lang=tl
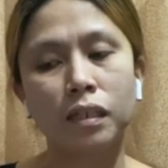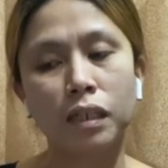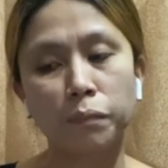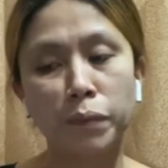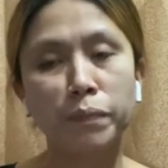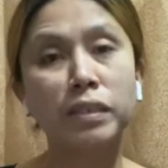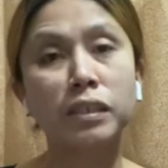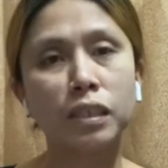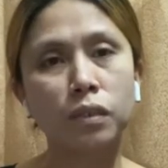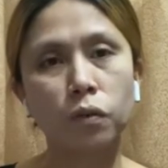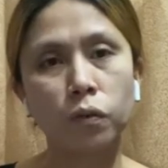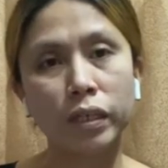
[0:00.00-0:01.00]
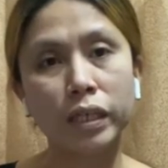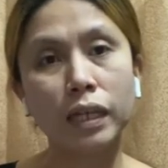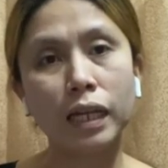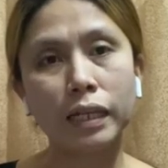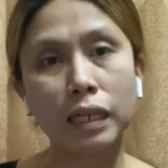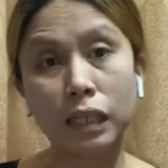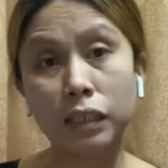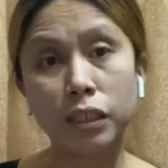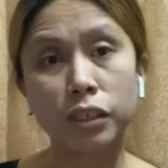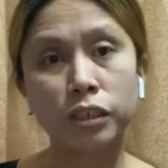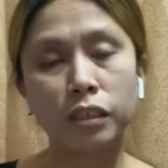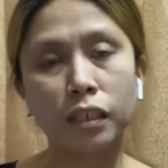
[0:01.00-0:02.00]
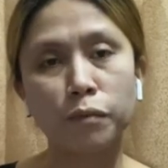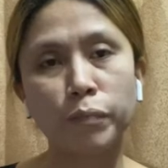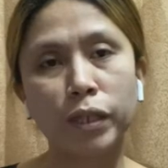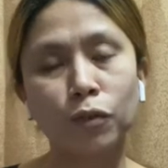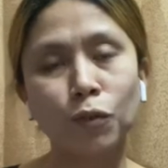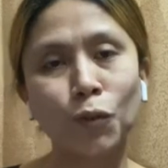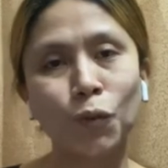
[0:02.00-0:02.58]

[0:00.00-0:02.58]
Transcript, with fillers: napapansin ko iilan lang din siya pero